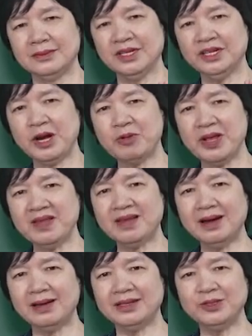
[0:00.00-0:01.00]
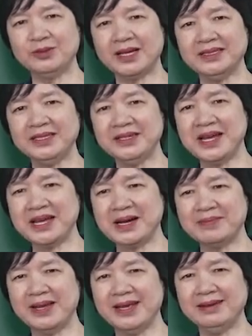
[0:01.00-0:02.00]
từ đầu đến giờ là chúng ta chưa đề
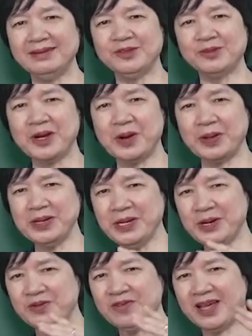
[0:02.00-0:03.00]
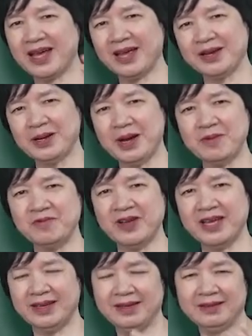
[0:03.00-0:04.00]
cập đến, chúng ta nói nhiều về hành động,
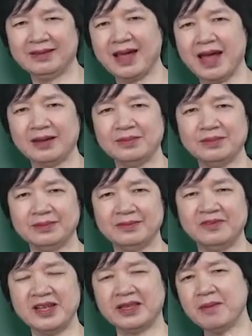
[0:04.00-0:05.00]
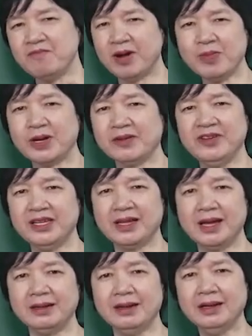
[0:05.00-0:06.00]
về hình dạng, về tầm vóc của các vị
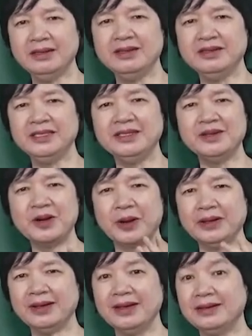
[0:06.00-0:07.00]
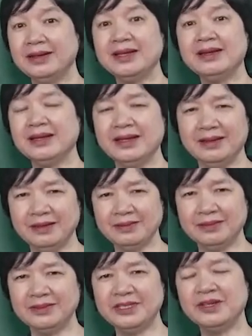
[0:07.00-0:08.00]
thần nhưng chưa nói đến tính khí,
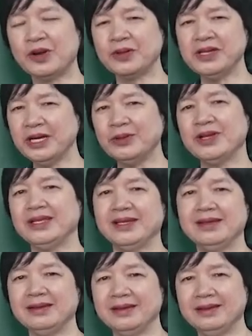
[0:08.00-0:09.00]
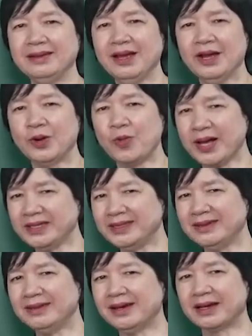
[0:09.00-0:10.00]
chưa nói nhiều đến tính khí, ngoại
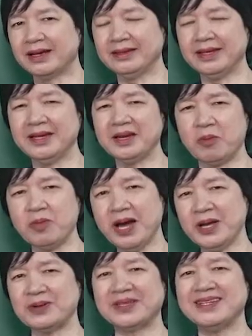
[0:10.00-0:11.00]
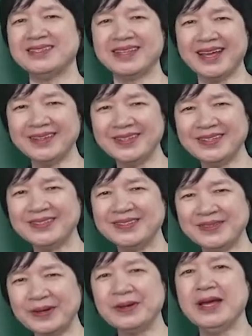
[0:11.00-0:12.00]
trừ là cái tính nóng nảy của thần sét thôi,
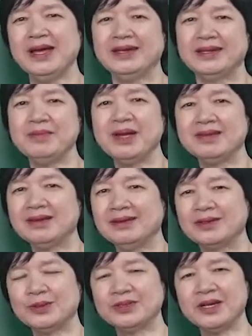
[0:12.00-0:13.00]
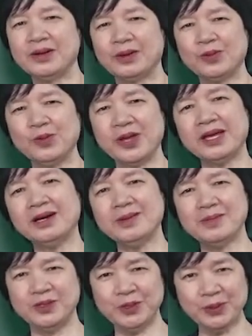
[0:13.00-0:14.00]
đúng không? Thế bây giờ cô sẽ nói cụ thể
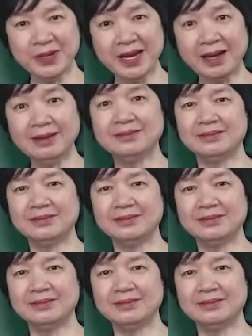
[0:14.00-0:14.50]
hơn một chút nhé,